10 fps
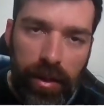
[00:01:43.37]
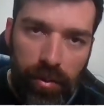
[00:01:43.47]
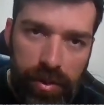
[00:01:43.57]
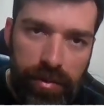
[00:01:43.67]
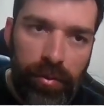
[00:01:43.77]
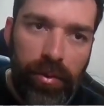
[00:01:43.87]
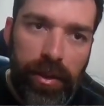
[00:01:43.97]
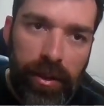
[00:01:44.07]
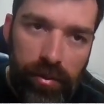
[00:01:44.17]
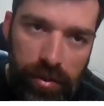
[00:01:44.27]
Inclusive o
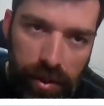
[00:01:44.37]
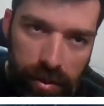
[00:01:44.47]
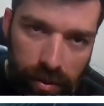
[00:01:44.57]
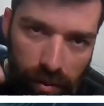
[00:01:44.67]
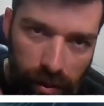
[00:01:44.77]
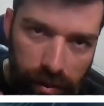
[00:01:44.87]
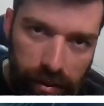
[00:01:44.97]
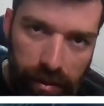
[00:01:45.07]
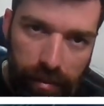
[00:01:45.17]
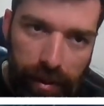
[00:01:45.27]
link do C-Score
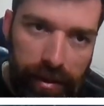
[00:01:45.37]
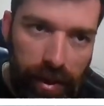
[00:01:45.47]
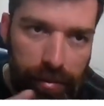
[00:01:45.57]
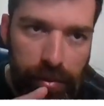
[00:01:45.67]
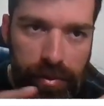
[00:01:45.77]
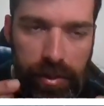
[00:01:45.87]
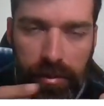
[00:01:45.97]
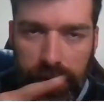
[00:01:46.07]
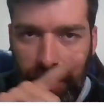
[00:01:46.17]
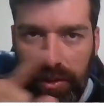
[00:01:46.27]
também está na bio se você
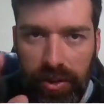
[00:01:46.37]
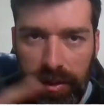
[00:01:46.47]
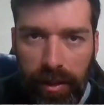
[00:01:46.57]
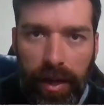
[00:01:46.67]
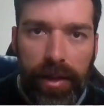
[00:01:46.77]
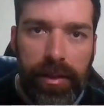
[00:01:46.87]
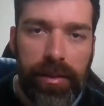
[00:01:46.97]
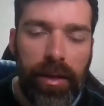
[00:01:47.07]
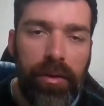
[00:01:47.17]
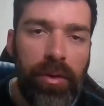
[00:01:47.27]
não quiser digitar aí e
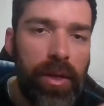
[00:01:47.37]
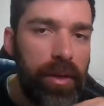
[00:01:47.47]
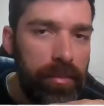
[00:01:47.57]
tal,